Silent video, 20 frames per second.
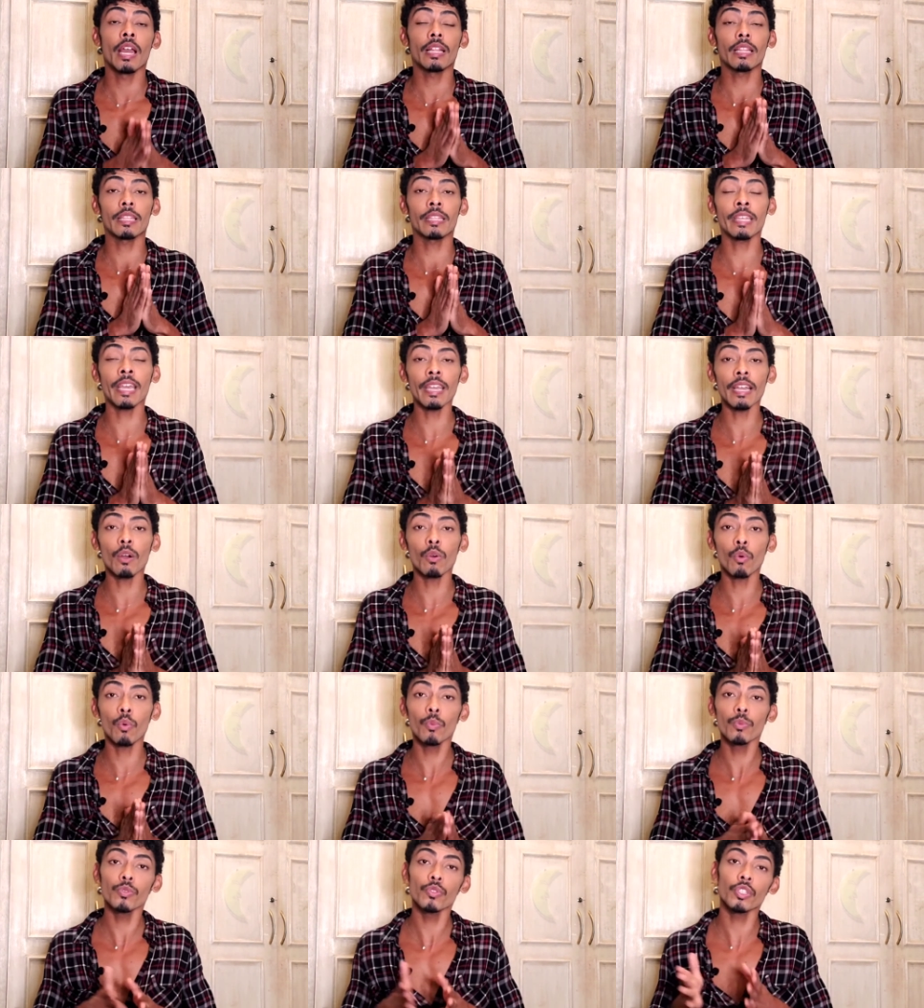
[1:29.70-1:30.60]
Tem
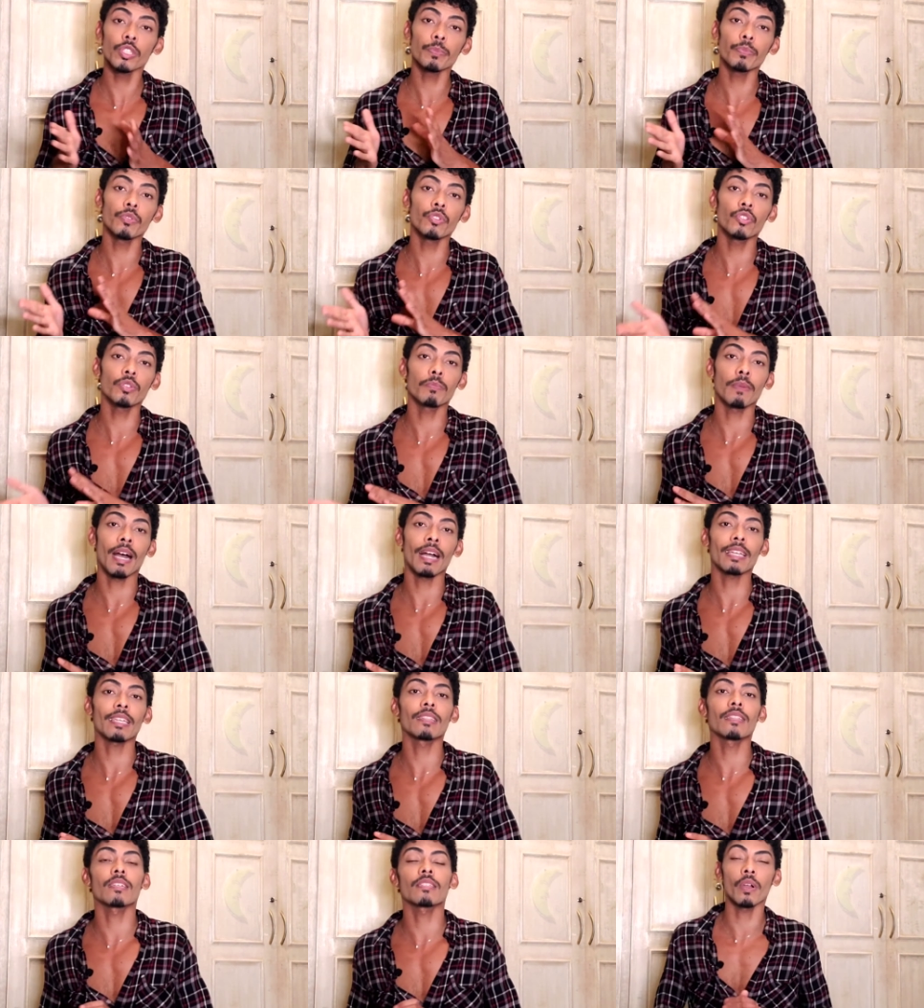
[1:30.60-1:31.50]
alguns tipos de
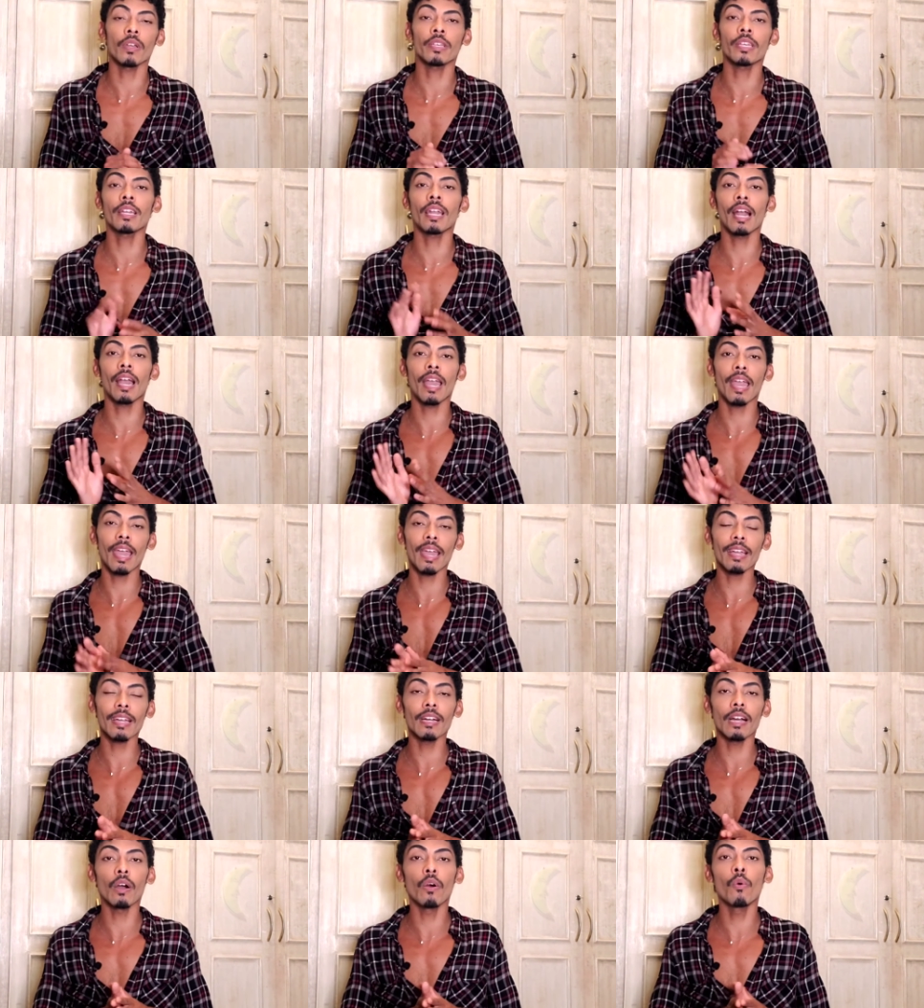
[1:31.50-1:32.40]
máquinas que
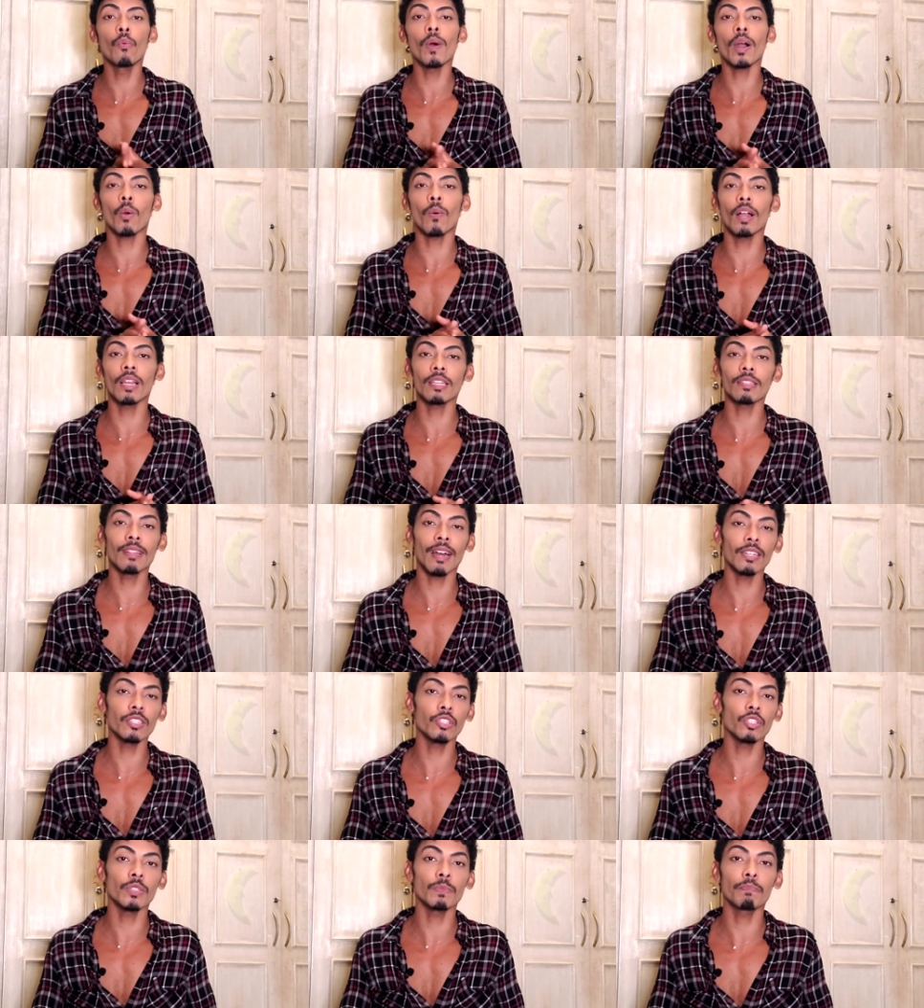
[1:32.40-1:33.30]
carrega uma qualidade
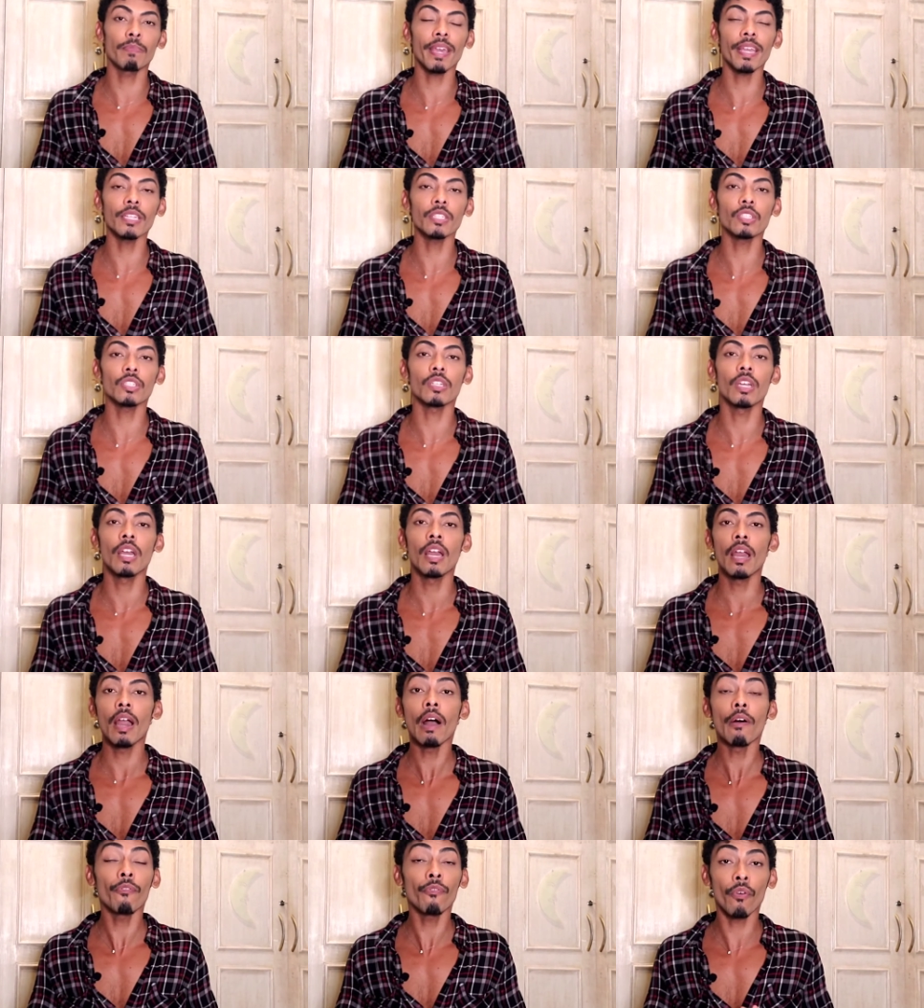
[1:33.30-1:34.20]
de pente
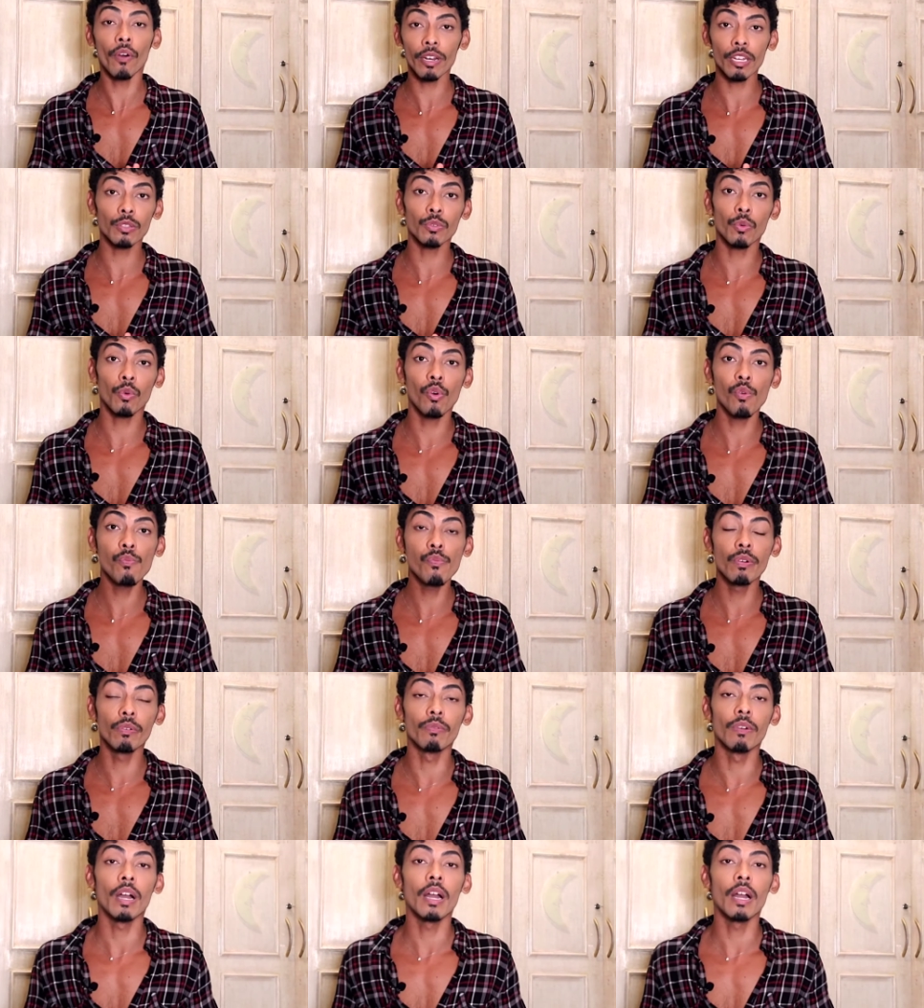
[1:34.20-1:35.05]
fora do comum,